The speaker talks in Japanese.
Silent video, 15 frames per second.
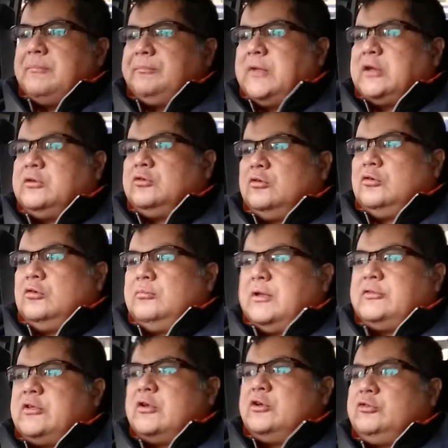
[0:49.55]
あの目
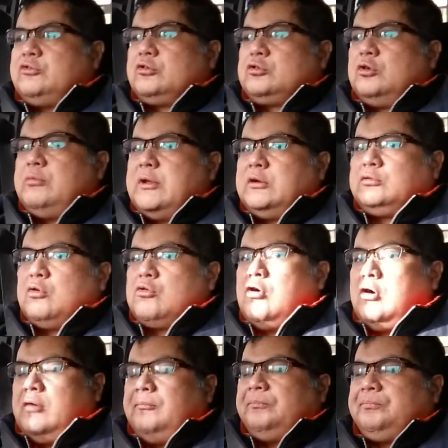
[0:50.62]
線よりちょっと上のと
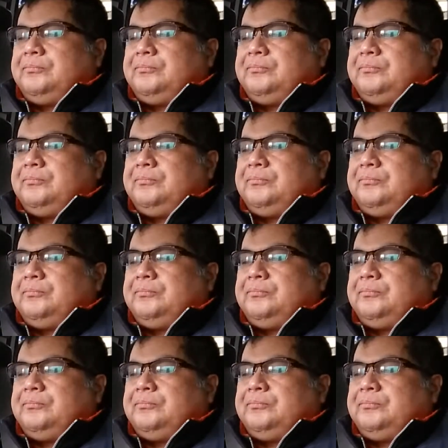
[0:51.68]
こ